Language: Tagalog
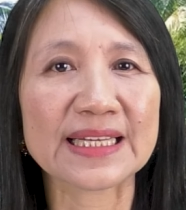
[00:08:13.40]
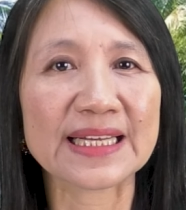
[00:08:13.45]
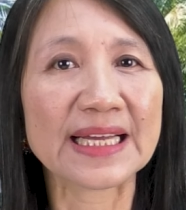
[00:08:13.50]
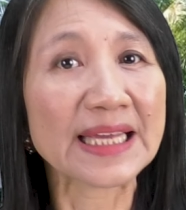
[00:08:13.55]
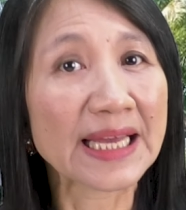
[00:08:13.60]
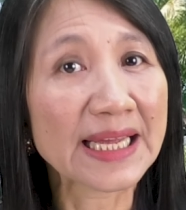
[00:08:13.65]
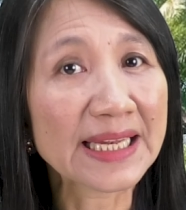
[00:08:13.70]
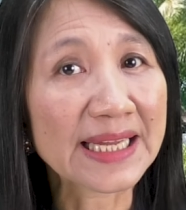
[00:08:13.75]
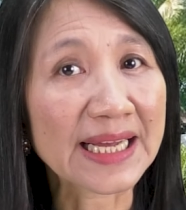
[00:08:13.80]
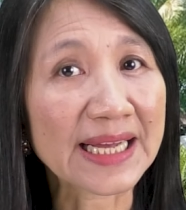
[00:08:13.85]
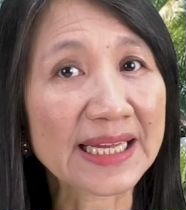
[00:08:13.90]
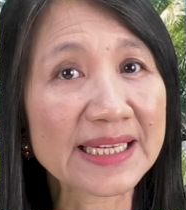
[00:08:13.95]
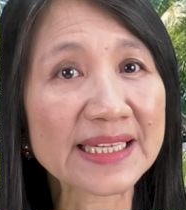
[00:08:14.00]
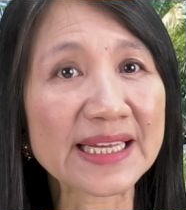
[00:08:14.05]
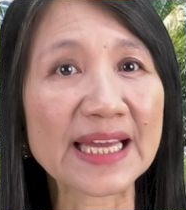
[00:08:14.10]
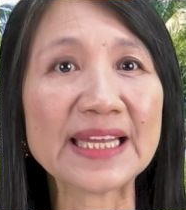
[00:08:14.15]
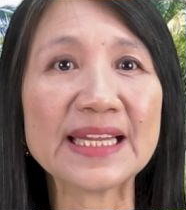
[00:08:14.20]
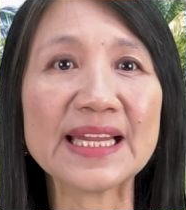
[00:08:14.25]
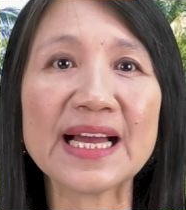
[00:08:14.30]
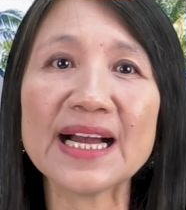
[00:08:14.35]
Kaya
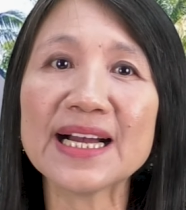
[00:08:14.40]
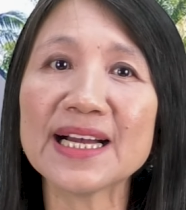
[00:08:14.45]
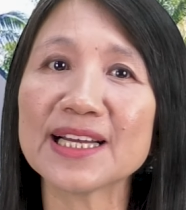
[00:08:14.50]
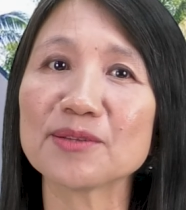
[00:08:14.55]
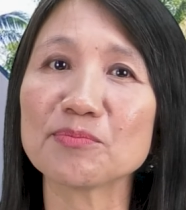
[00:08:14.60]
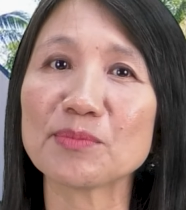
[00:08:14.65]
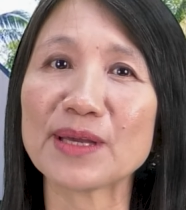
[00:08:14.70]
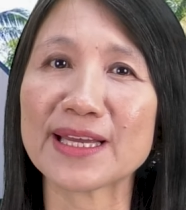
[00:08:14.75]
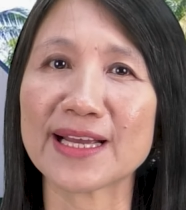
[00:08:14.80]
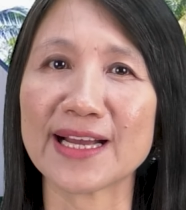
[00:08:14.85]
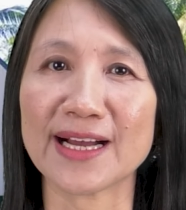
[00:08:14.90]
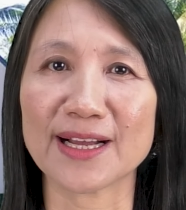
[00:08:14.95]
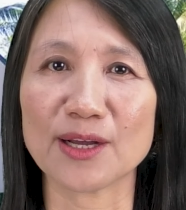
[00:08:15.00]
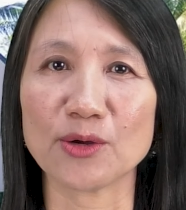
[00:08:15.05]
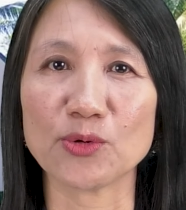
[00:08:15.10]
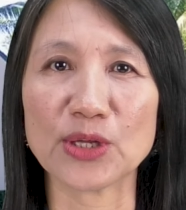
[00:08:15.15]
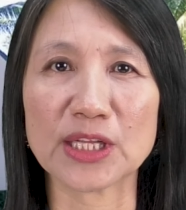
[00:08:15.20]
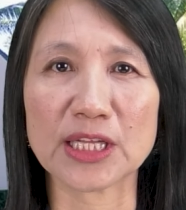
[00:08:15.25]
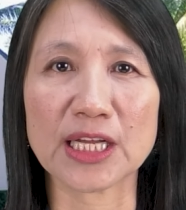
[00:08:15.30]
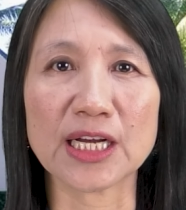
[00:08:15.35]
lang, kailangan may
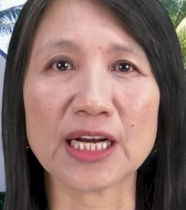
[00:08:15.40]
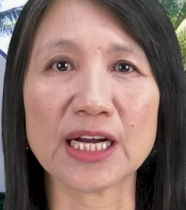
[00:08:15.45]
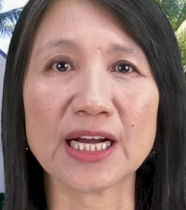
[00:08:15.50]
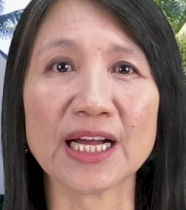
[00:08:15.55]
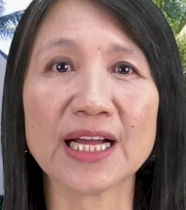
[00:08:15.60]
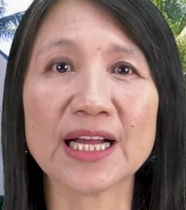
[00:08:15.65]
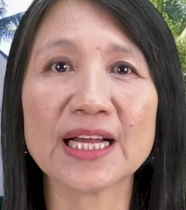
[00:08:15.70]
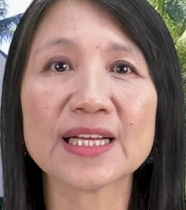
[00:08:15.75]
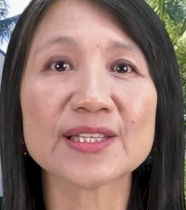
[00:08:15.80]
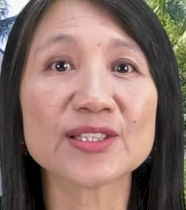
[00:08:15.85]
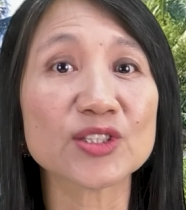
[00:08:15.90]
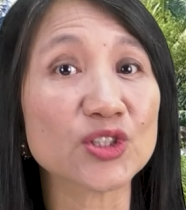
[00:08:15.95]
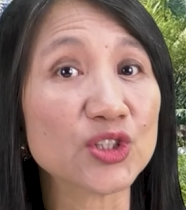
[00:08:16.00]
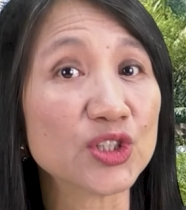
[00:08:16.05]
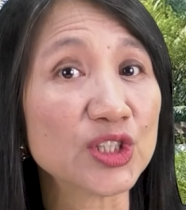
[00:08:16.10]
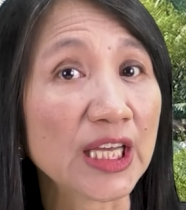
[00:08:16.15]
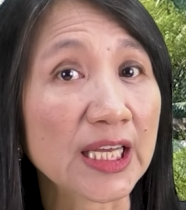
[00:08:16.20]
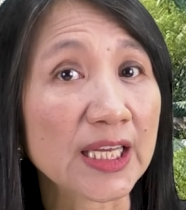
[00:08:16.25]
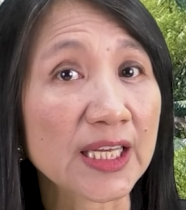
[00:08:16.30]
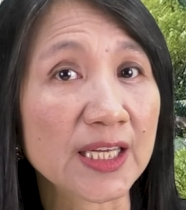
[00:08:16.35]
gagawin ka.
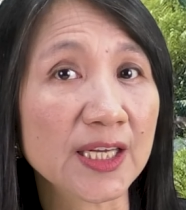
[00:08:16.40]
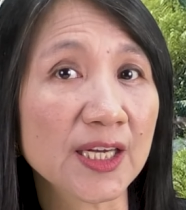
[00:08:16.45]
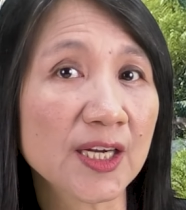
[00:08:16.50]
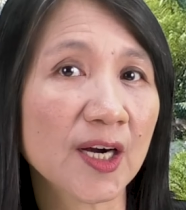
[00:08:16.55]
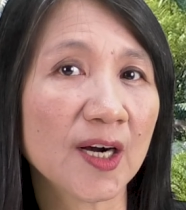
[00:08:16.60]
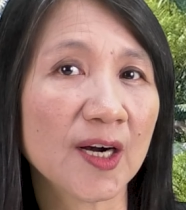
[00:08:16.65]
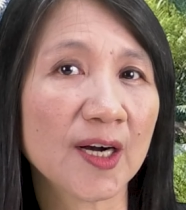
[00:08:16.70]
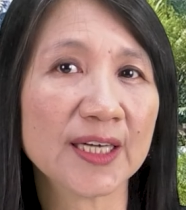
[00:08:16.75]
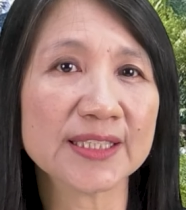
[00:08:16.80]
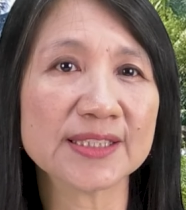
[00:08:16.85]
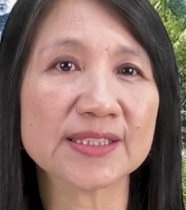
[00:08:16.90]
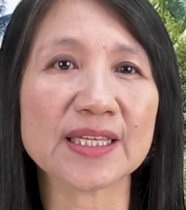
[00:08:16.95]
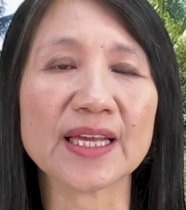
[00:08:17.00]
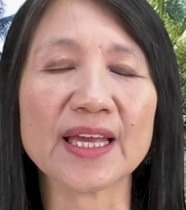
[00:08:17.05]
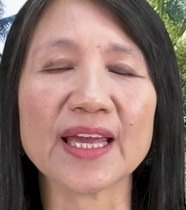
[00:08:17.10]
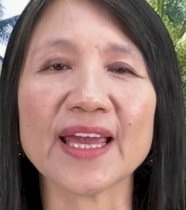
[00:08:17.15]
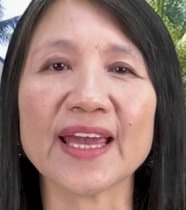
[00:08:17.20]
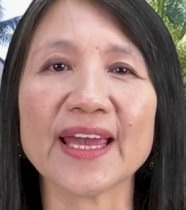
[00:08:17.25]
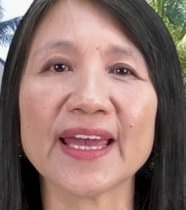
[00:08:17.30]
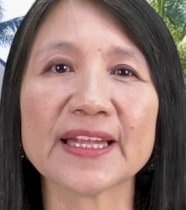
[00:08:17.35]
Seek God
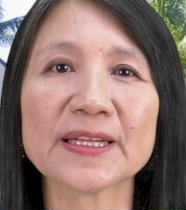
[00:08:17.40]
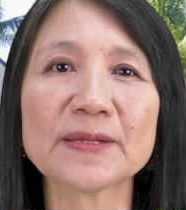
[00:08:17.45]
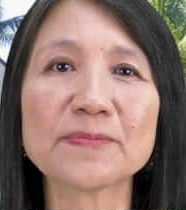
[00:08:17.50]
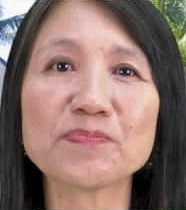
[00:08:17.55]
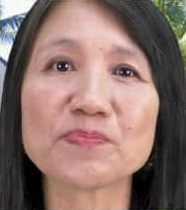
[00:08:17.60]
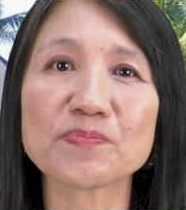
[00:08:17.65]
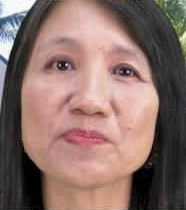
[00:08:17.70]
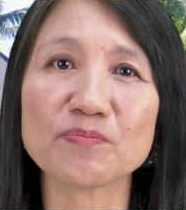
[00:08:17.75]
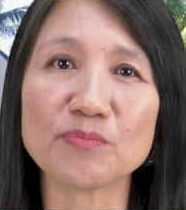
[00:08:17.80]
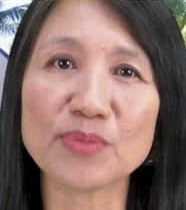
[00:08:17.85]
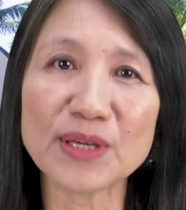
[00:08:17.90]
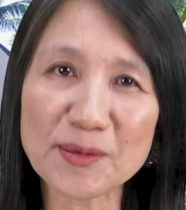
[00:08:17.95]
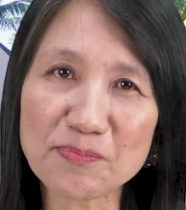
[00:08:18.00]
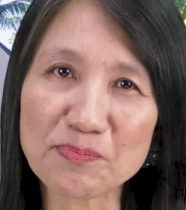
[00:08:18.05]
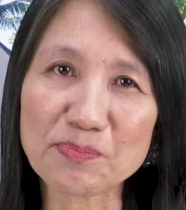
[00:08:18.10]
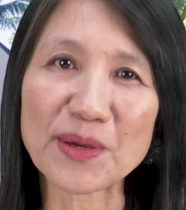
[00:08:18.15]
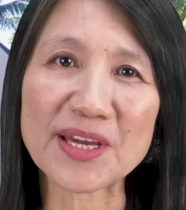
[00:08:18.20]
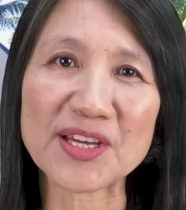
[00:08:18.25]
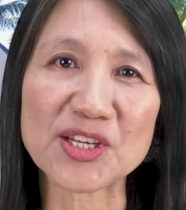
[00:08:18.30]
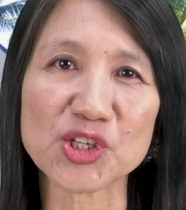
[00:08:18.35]
and be
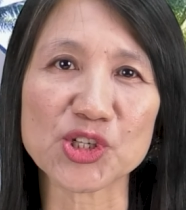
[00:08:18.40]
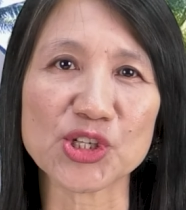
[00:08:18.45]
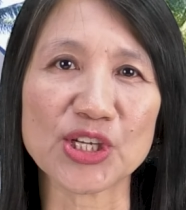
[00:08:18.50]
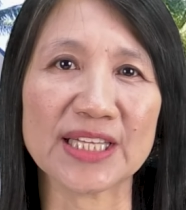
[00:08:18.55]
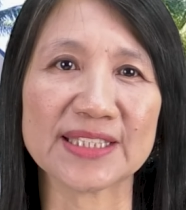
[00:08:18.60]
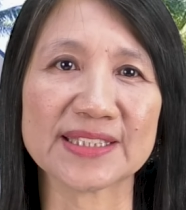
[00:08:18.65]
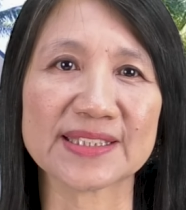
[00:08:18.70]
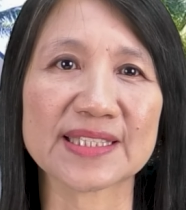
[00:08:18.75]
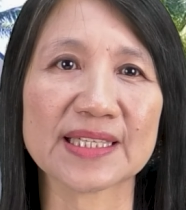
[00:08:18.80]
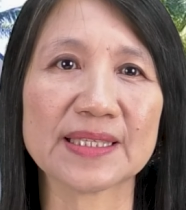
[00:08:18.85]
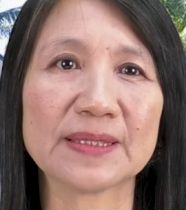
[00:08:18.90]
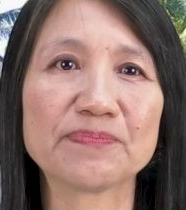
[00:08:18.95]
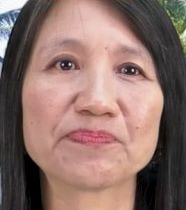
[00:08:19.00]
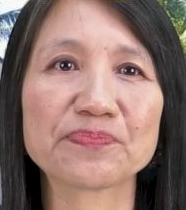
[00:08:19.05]
patient.